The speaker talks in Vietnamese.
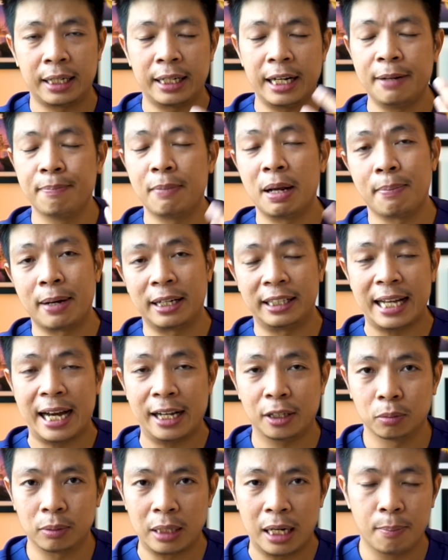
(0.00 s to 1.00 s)
trên bề mặt
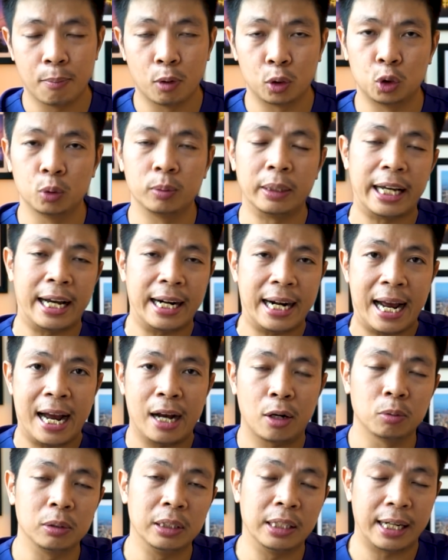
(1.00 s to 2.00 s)
da, chúng ta bổ sung cái
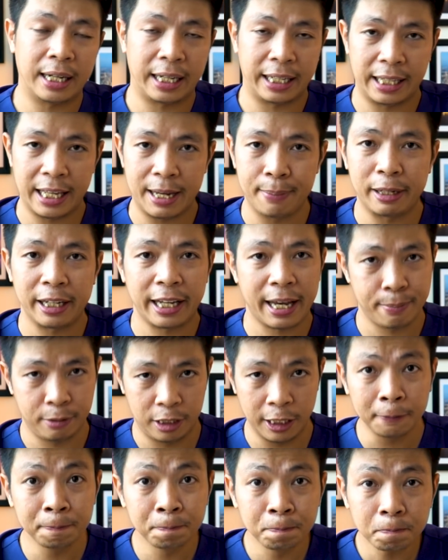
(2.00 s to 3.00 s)
HA cũng như là thêm cái kem
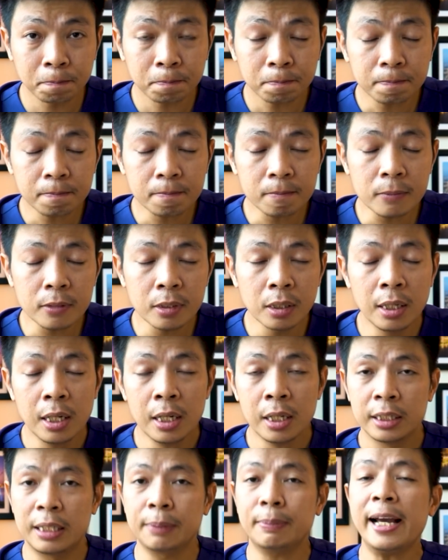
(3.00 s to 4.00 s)
dưỡng.
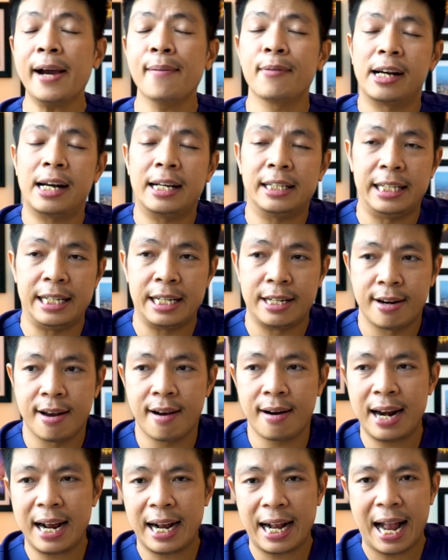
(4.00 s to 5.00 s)
Tiếp theo nữa là gì?
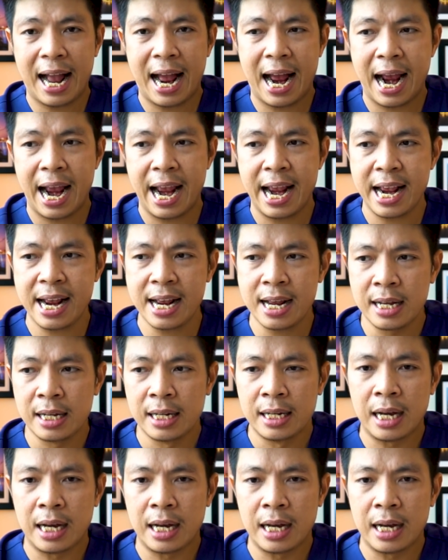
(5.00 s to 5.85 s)
Đó là cái